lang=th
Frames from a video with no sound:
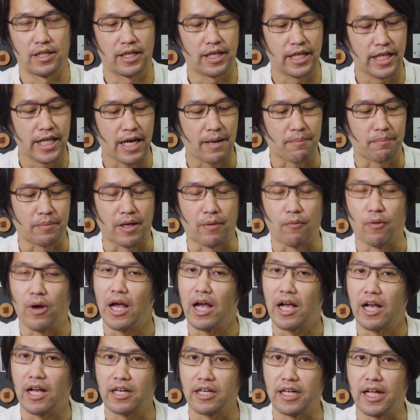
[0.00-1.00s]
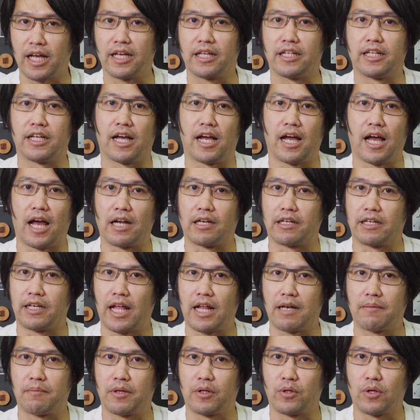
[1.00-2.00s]
เรียบแต่ว่าข้างในเนี่ยอัด
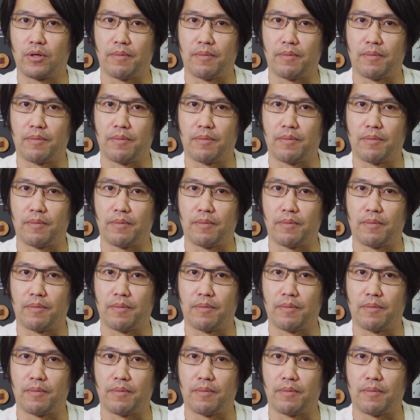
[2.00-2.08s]
แน่นไป